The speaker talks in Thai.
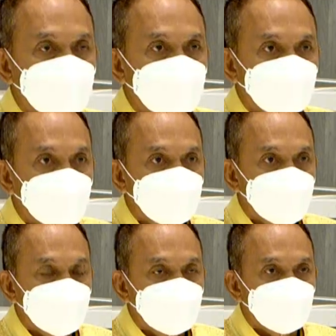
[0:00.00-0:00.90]
ยังไม่
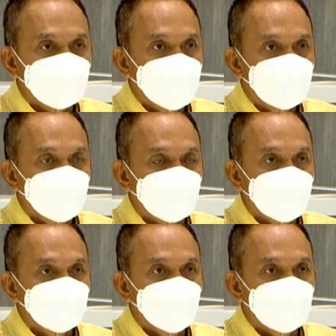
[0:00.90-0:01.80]
มีกฎหมายรัฐมนูล
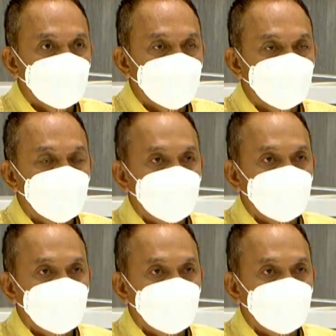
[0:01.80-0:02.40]
กำหนดไว้ว่า